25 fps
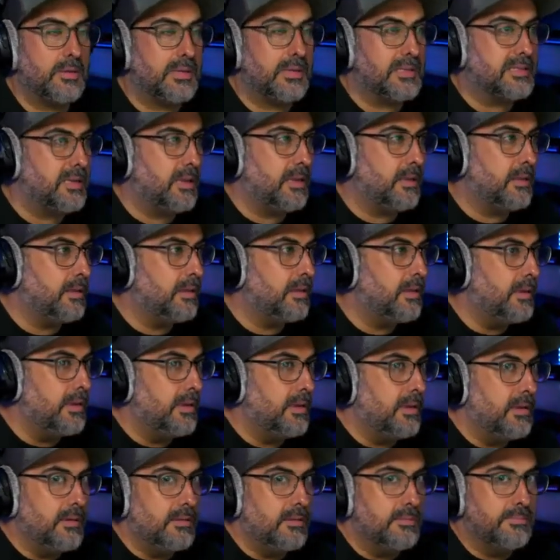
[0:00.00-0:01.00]
qué sé,
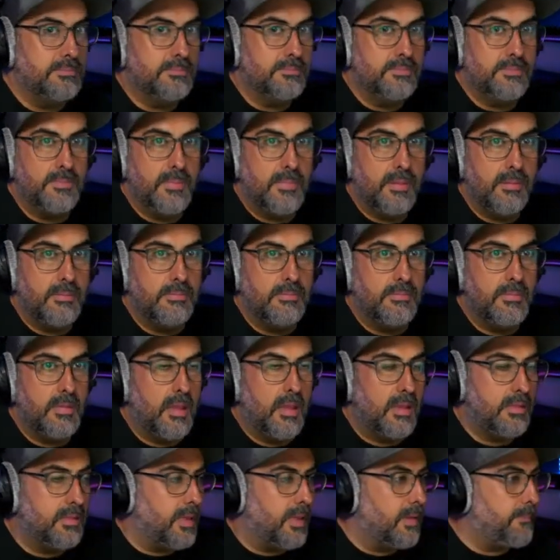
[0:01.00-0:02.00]

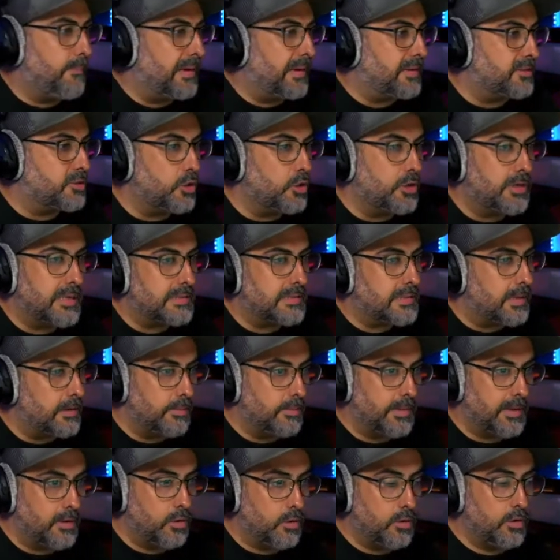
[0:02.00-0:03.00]
10 personas a lo
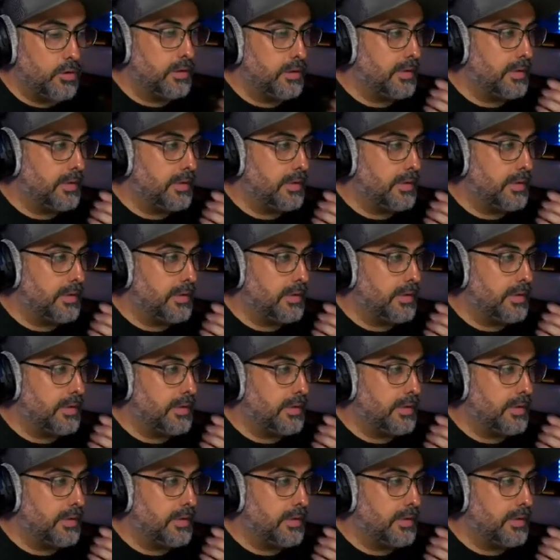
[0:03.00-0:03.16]
mejor,